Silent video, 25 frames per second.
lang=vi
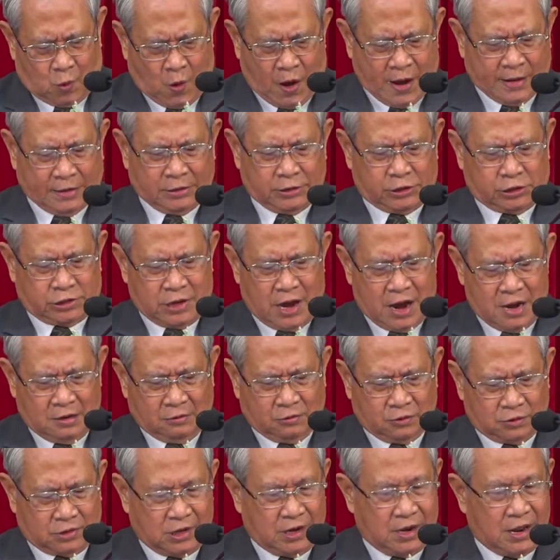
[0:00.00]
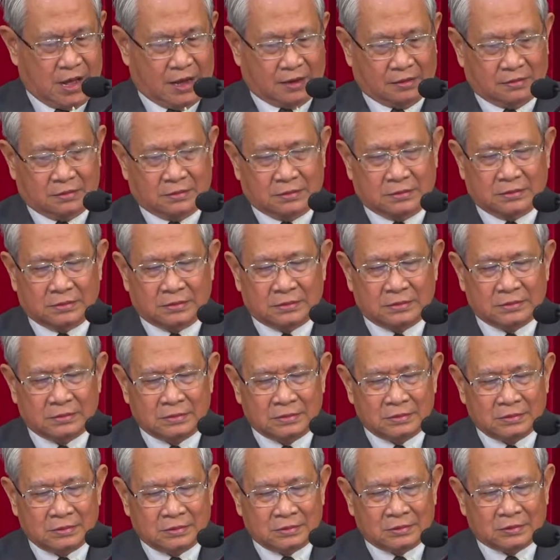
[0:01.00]
tỏa ánh sáng của tin lành,
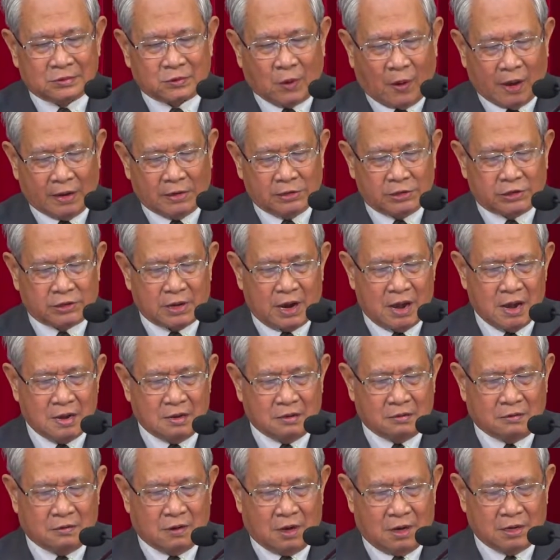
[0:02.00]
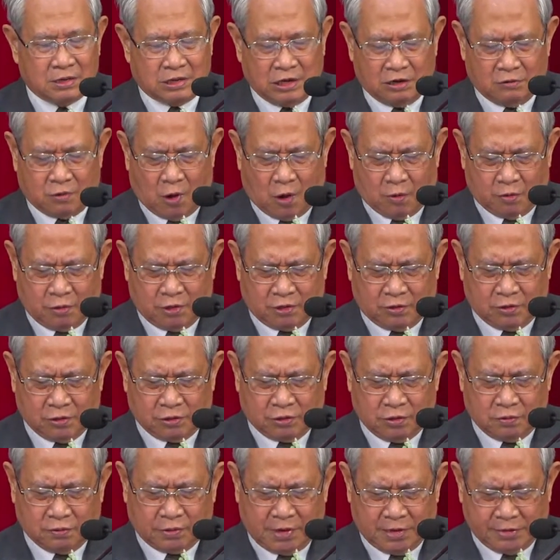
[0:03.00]
tỏa ánh sáng của ơn cứu rỗi Đức
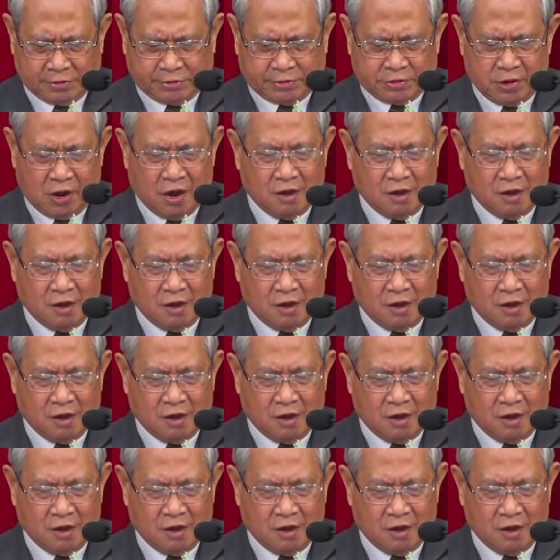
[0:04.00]
Chúa Giêsu Christ